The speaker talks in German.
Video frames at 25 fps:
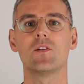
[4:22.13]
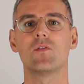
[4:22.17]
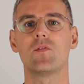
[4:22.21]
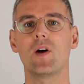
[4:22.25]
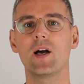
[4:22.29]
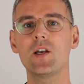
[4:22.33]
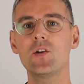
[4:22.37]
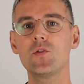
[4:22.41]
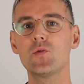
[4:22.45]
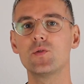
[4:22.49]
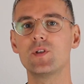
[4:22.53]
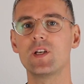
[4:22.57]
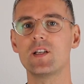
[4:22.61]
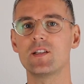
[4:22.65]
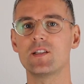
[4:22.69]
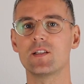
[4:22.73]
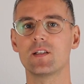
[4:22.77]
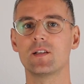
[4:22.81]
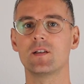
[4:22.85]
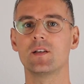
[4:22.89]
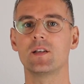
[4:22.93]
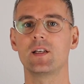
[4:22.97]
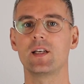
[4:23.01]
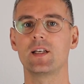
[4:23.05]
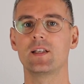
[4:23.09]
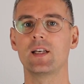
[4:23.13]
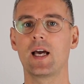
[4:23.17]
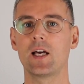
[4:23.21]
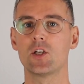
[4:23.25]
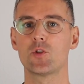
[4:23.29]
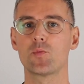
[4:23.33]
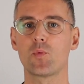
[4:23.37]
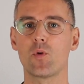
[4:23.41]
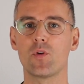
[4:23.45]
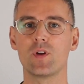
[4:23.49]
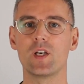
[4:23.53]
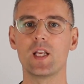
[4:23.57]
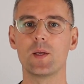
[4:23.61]
wann du diese in
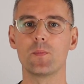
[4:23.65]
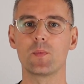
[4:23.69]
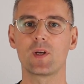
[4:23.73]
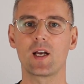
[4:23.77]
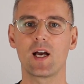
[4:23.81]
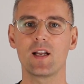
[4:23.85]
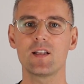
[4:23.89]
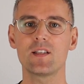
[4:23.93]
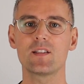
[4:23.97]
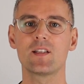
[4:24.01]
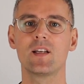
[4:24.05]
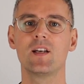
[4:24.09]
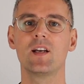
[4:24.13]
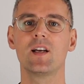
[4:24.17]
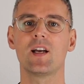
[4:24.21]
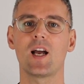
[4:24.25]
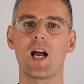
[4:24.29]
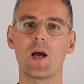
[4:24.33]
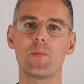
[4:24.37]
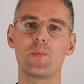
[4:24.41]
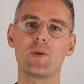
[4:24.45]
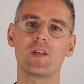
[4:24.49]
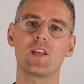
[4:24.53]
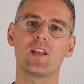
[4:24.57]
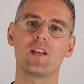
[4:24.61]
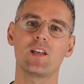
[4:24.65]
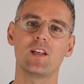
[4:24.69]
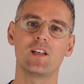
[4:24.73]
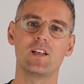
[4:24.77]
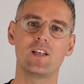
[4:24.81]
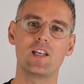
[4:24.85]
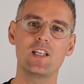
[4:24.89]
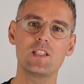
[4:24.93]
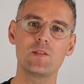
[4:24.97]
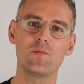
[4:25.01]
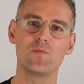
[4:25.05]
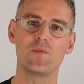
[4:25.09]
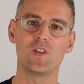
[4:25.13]
Anspruch nehmen kannst, habe ich in
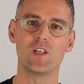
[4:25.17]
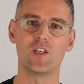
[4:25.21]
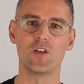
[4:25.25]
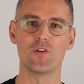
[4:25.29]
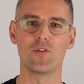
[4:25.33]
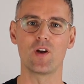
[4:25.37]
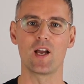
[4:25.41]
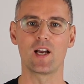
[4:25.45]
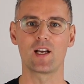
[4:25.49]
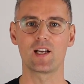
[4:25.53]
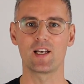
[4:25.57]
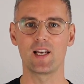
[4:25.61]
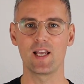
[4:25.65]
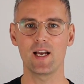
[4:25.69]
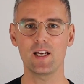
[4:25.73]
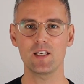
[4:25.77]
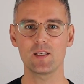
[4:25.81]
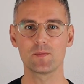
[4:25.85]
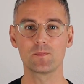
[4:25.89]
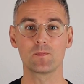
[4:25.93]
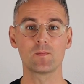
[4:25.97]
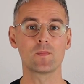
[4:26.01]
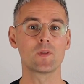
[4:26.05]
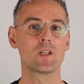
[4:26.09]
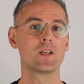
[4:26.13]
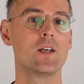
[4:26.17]
diesem Video erklärt.